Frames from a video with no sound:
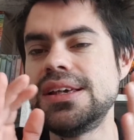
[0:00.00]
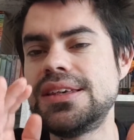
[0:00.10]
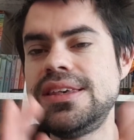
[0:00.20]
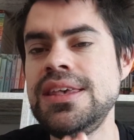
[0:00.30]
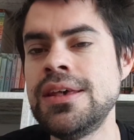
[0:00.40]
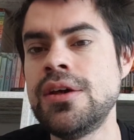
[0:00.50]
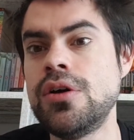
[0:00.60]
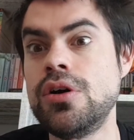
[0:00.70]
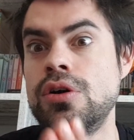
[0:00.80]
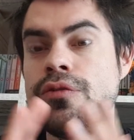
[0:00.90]
qui
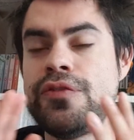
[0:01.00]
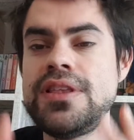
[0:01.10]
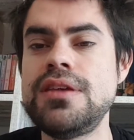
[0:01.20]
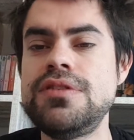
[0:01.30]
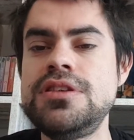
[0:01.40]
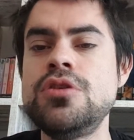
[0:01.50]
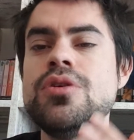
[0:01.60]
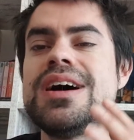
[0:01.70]
euh, fait des vidéos